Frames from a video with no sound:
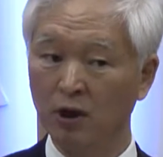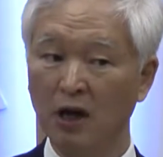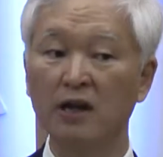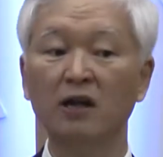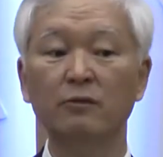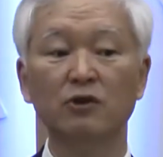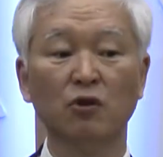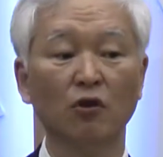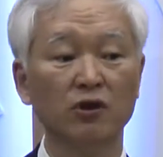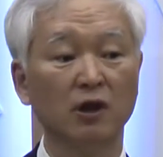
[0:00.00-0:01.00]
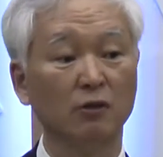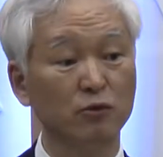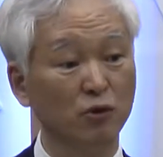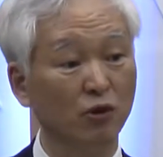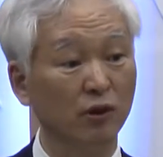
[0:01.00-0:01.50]
하나님이 선이라고
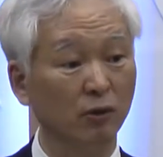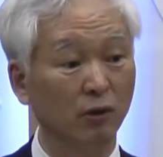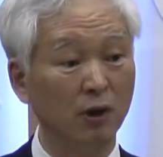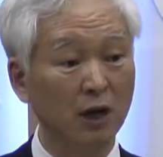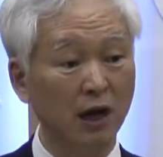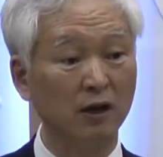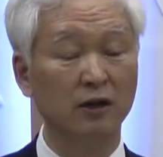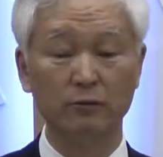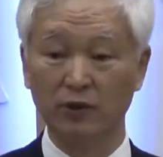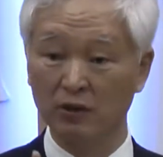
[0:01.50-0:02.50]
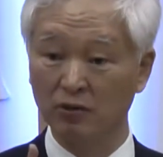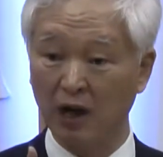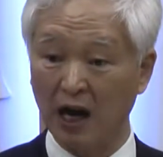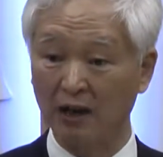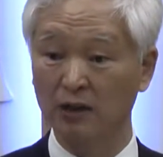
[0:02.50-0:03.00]
하면 선이고
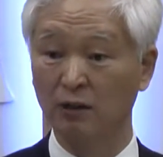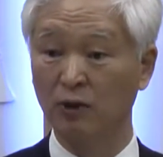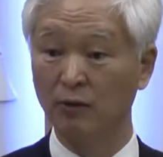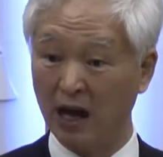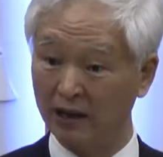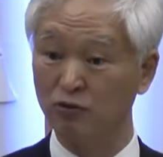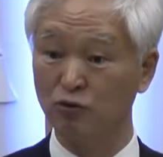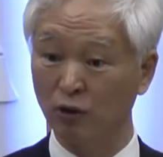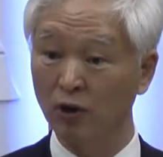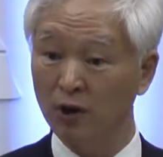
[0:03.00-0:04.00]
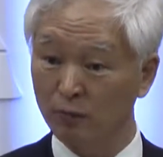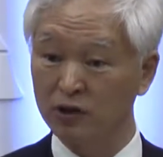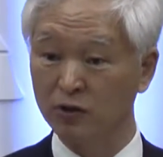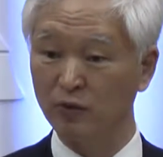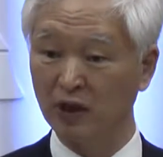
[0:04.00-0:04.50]
하나님께서 악이라고 하면 악인 줄로
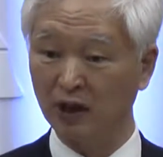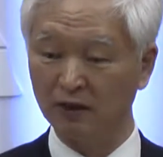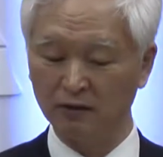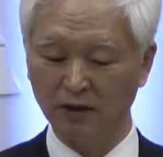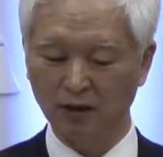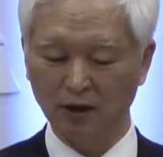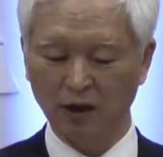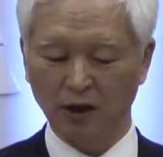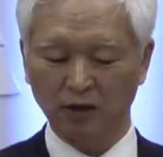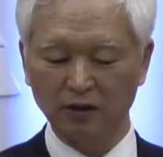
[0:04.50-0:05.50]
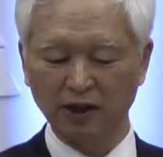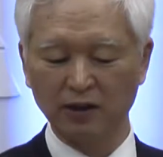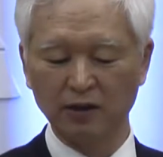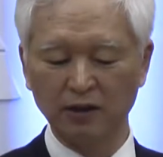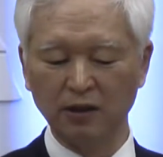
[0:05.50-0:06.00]
믿습니다.
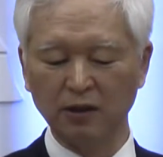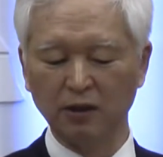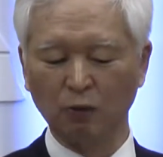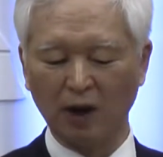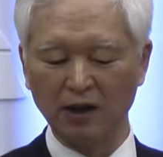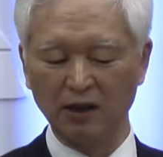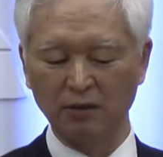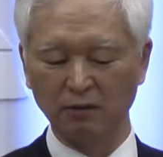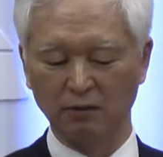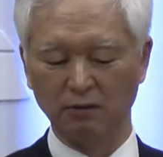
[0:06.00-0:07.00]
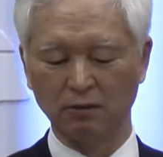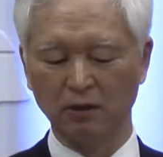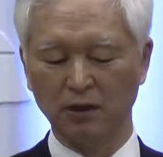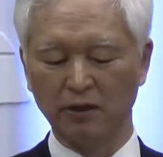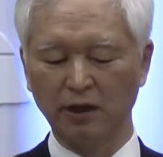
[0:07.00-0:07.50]
근데 이 관리는
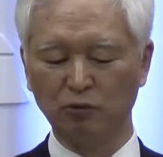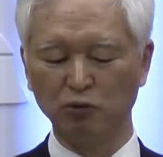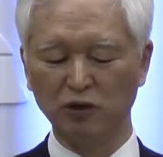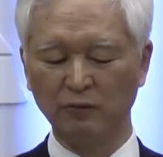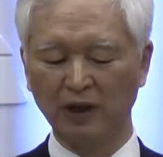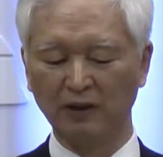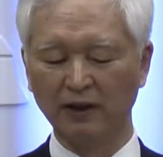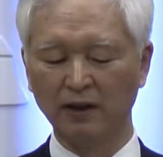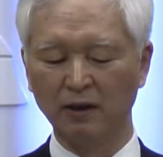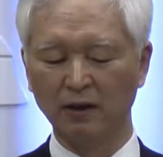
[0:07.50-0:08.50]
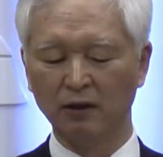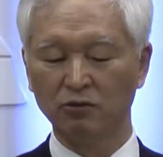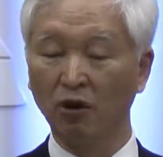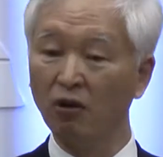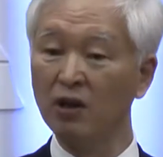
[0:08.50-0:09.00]
예수님한테
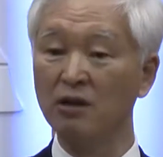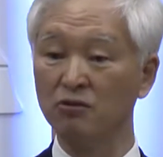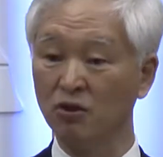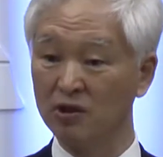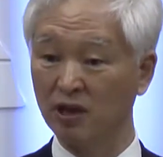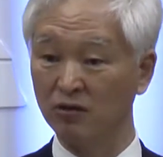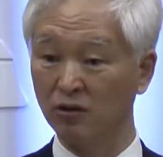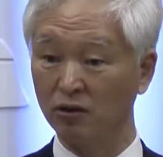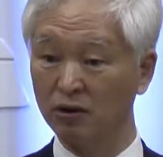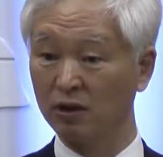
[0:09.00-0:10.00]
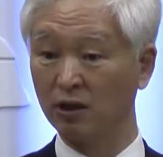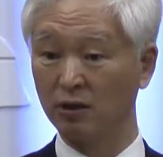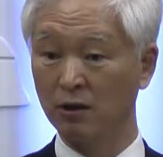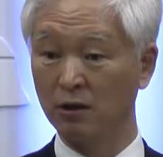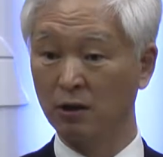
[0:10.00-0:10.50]
선한 선생이요
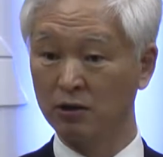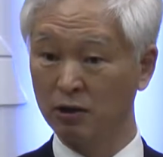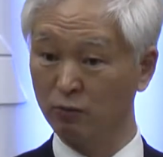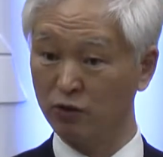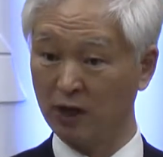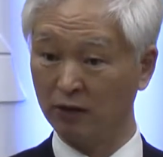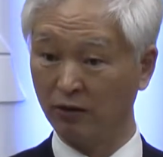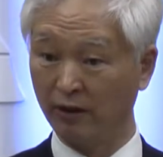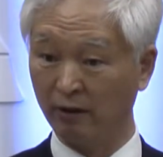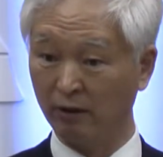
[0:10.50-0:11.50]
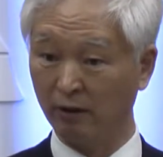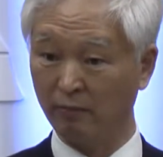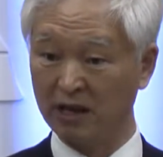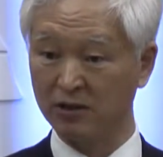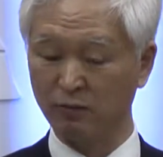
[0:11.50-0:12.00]
이렇게 질문을 한 거예요.
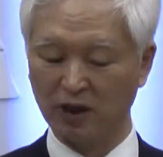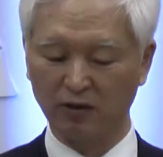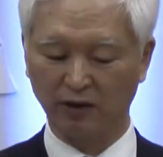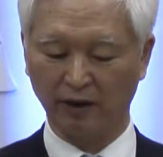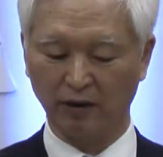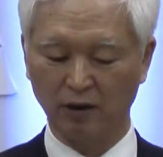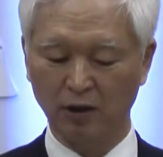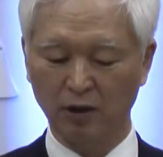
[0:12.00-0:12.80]
말씀을 한 거예요.